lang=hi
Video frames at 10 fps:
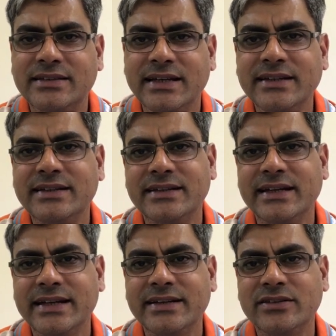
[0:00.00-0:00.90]
थिंक
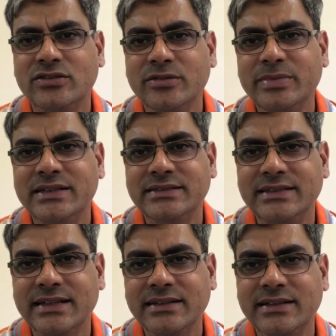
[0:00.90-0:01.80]
अगेन कोई भी
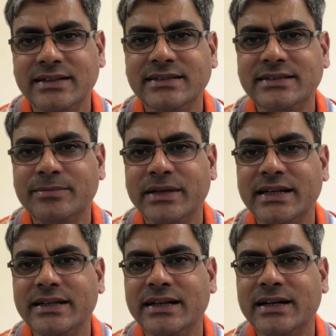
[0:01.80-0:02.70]
डिसीजन करने से
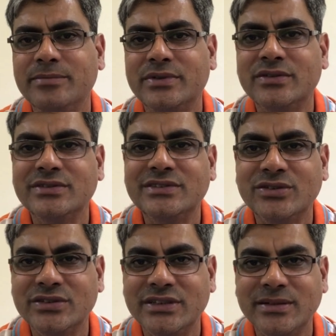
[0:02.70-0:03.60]
पहले आपको
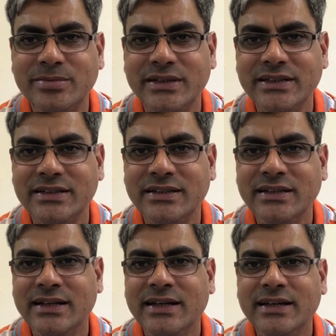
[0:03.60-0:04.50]
सोचना पड़ेगा
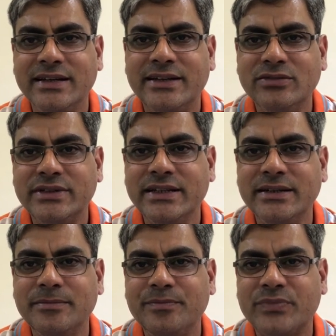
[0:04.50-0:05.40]
क्योंकि
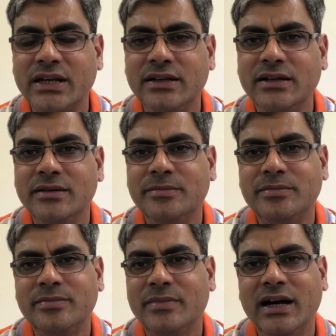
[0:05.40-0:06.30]

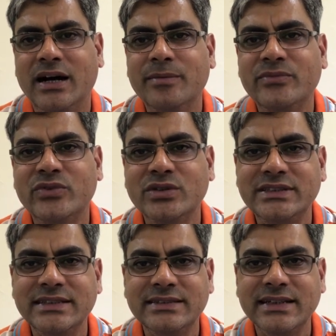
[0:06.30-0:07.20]
हम वो
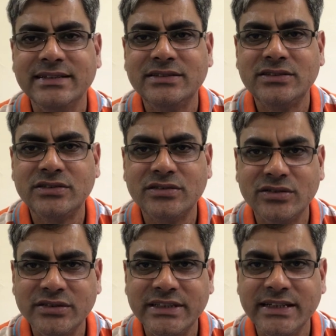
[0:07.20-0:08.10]
चीज़ें
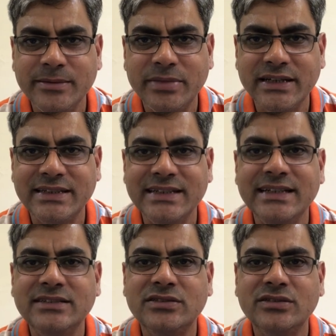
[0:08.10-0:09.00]
सोच ही नहीं पाते
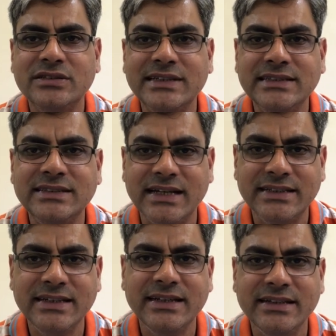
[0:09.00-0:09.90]
या सोचना
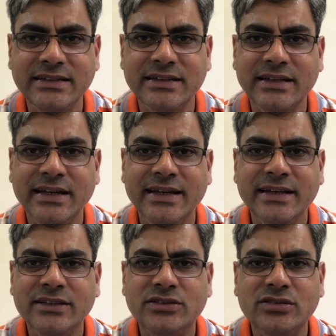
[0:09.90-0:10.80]
चाहते ही नहीं है
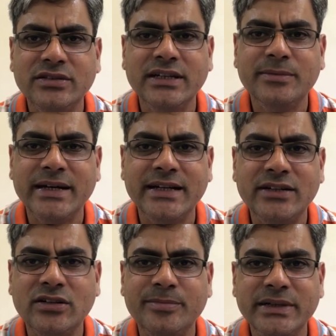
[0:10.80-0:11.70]
जो कि हमारा
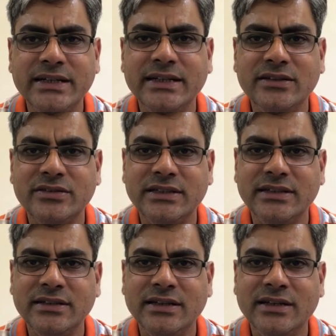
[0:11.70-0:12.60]
टॉपिक नहीं होता
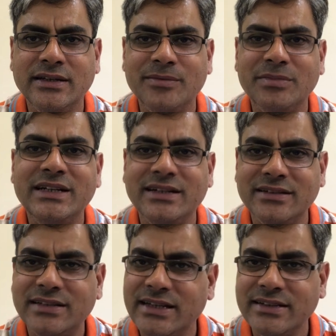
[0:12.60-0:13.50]
बट
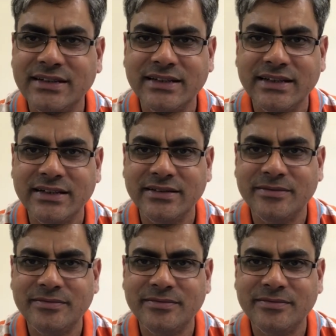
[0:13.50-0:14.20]
थिंक अगेन